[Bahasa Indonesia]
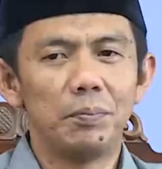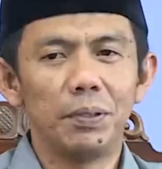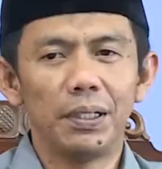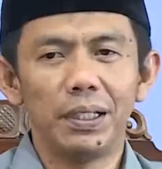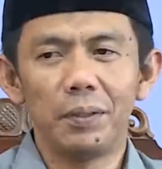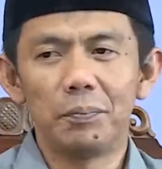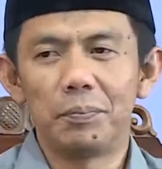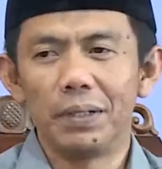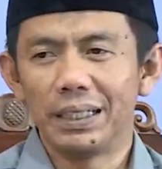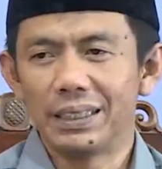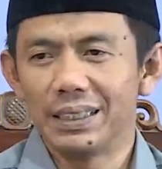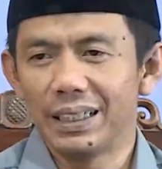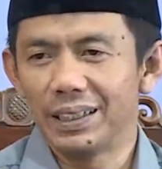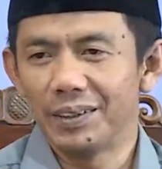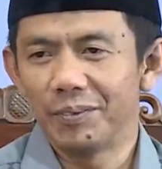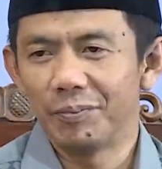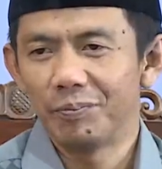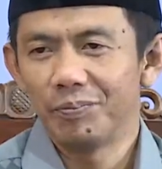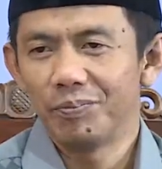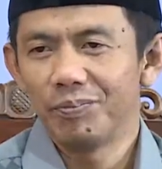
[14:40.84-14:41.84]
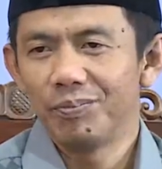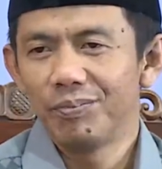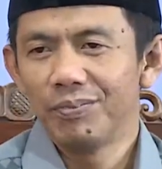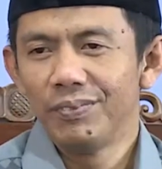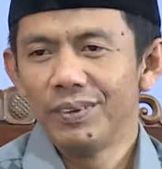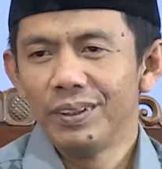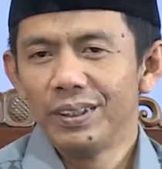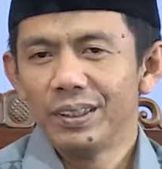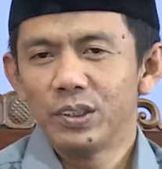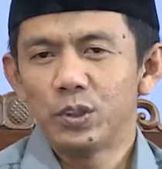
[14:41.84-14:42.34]
beribadah
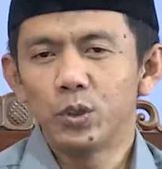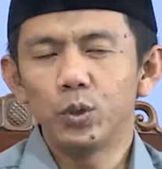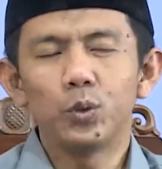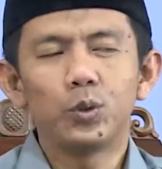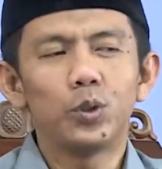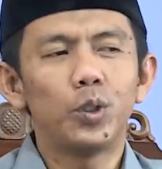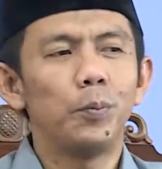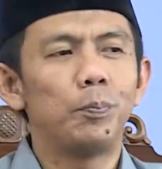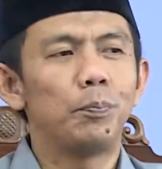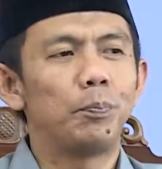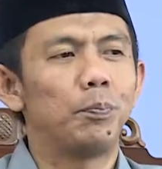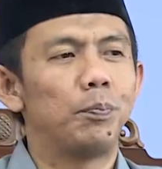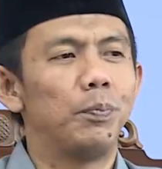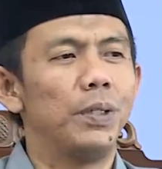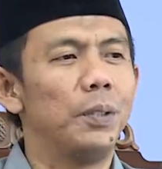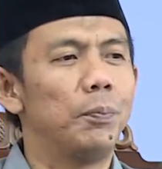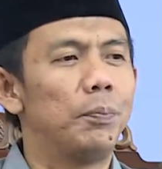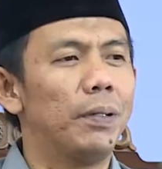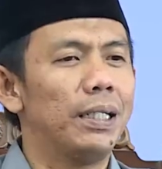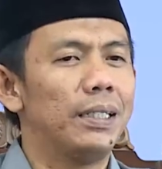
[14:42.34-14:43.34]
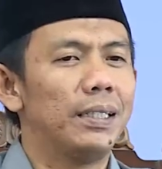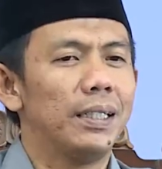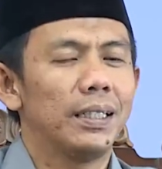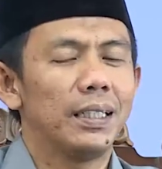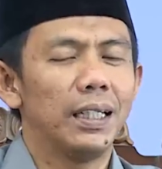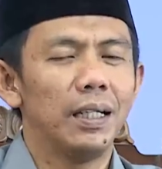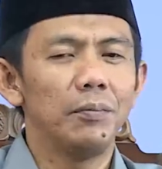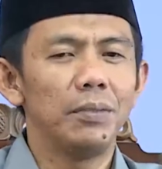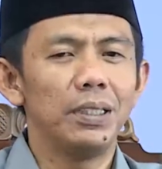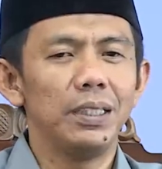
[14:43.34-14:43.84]
cukup ibadah
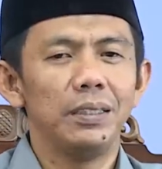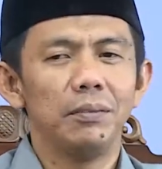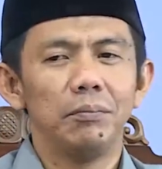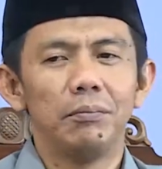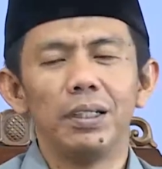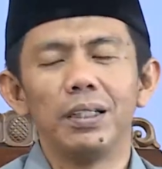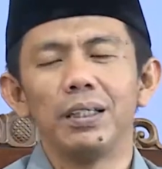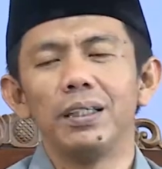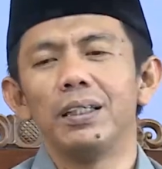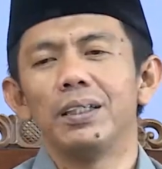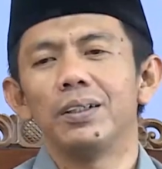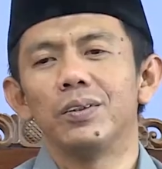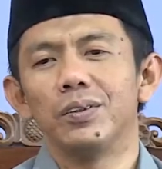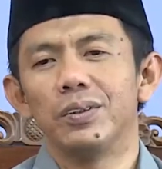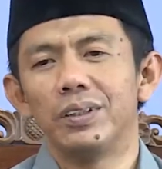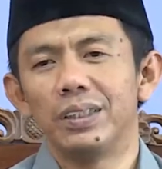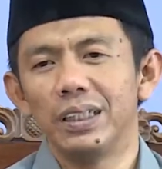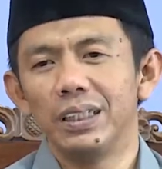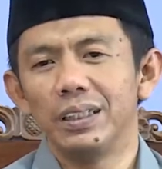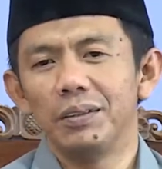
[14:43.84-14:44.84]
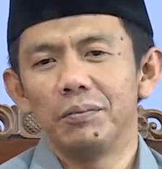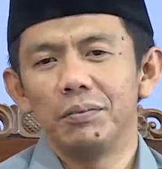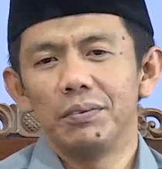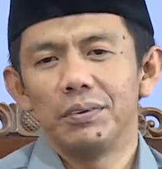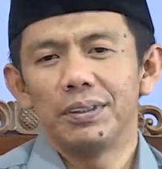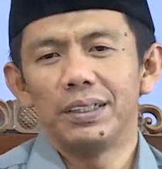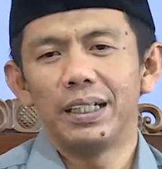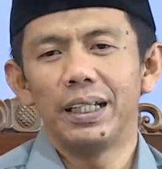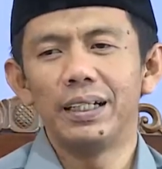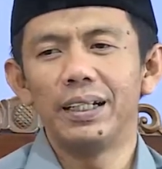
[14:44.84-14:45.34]
kami mengikuti
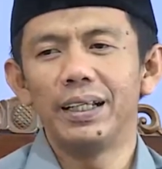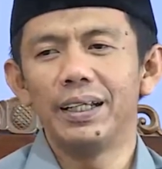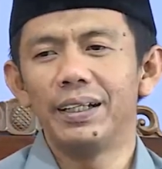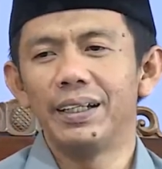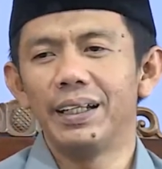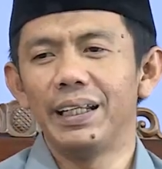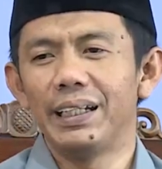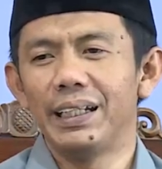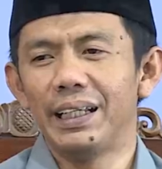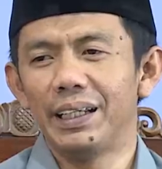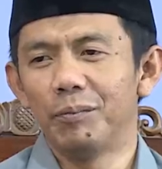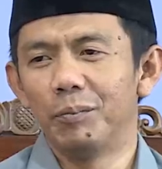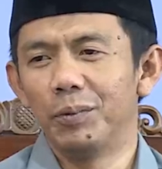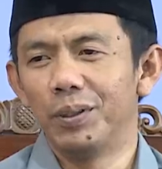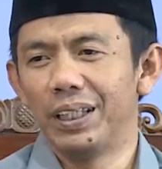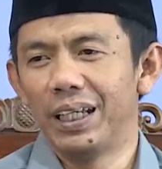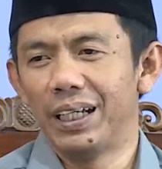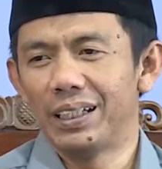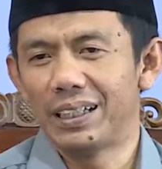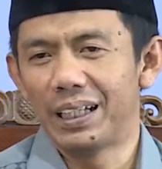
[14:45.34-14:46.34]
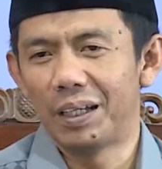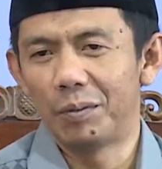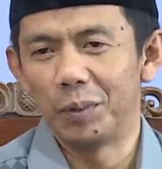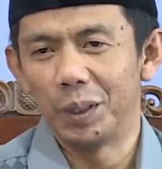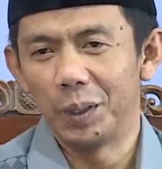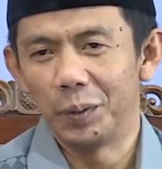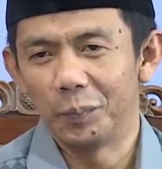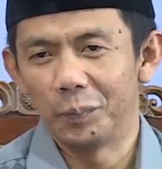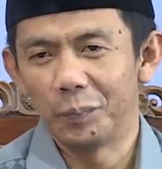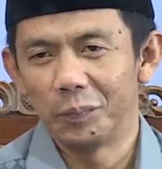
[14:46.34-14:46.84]
nenek-nenek moyang
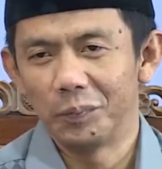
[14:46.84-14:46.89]
kami